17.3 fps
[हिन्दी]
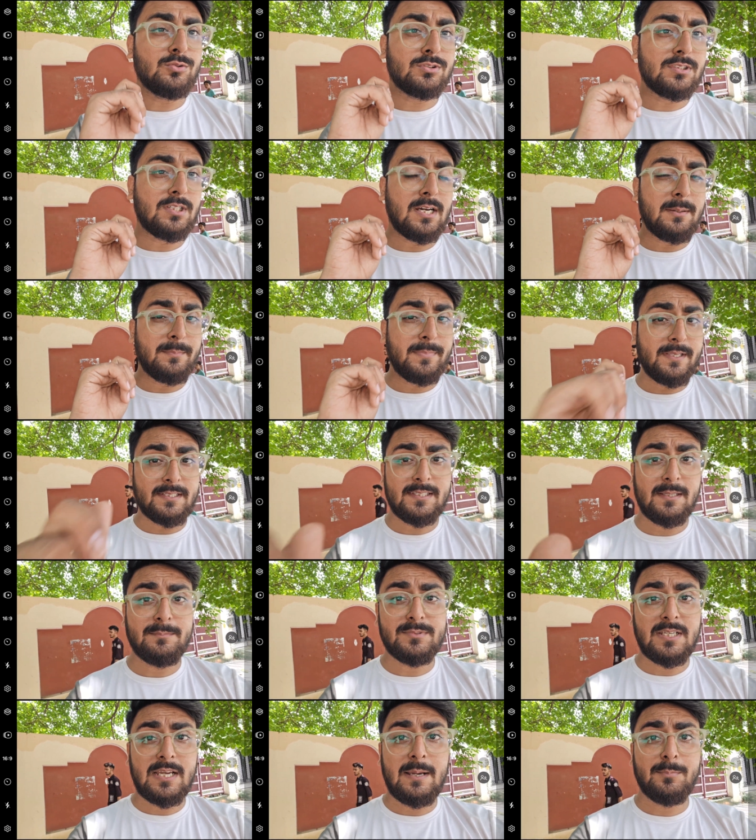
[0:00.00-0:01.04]
उसका भी
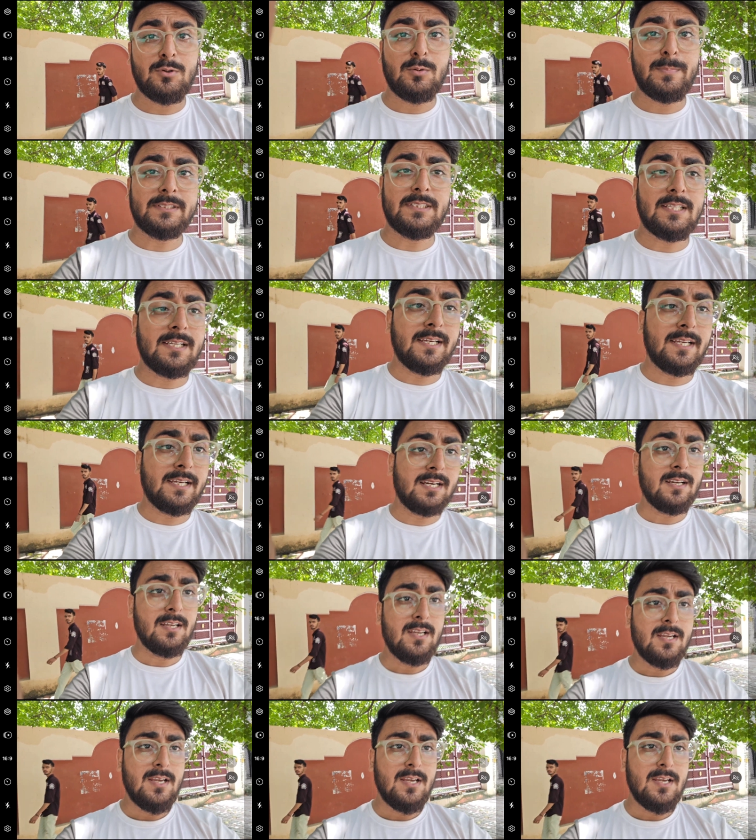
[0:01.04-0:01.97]
सब आपको पता लगेगा